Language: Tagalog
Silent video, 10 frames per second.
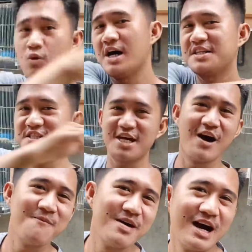What's
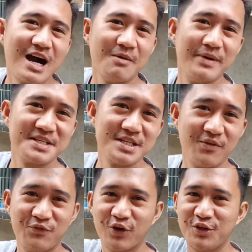up mga
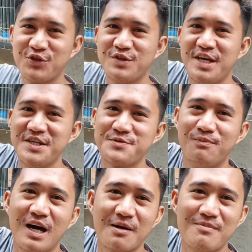kapetsay? For today's
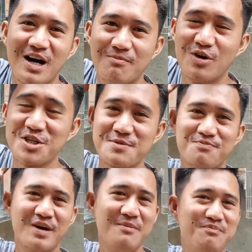vlog mga
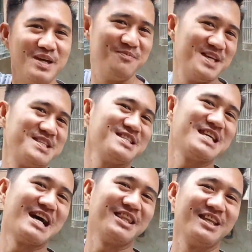boss, may bibisit
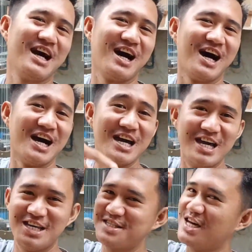sa atin na
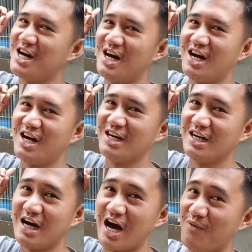
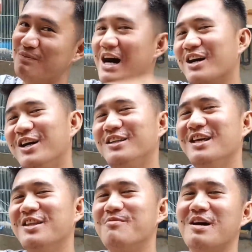isang uh, vlogger
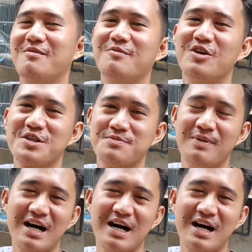din the mga boss.